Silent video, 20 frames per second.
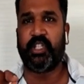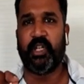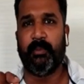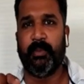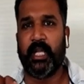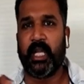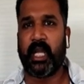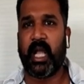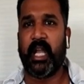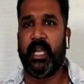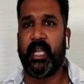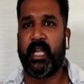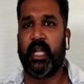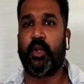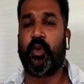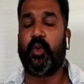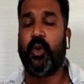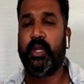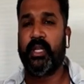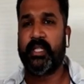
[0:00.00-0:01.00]
విషయం మీద కానే
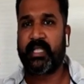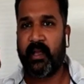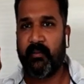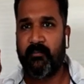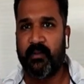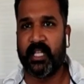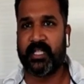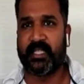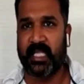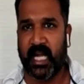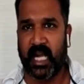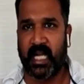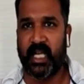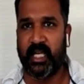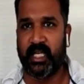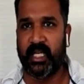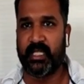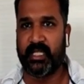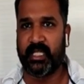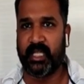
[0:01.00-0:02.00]
కాదు కొన్ని సంవత్సరాల
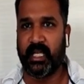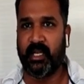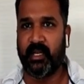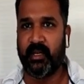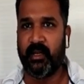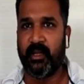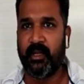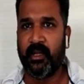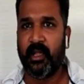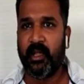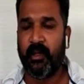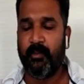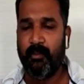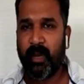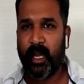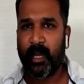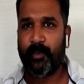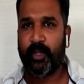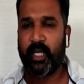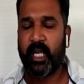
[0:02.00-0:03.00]
నుంచి
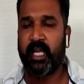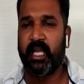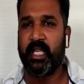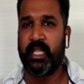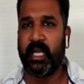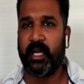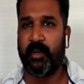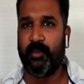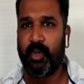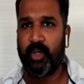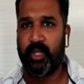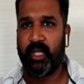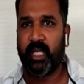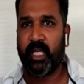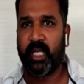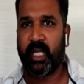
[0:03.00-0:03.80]
మేము నరేంద్ర మోదీ